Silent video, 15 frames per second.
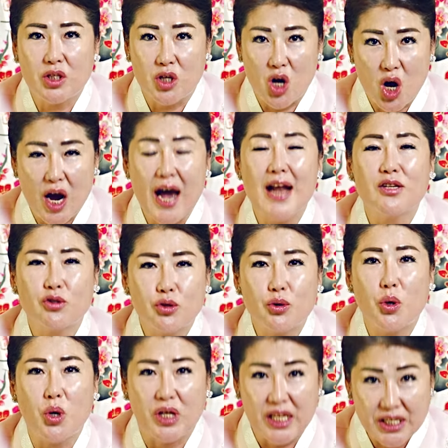들어갈
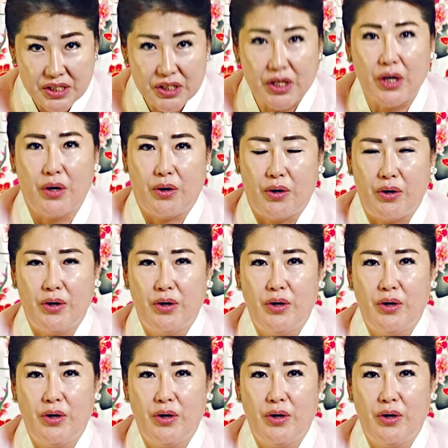수도 있어요.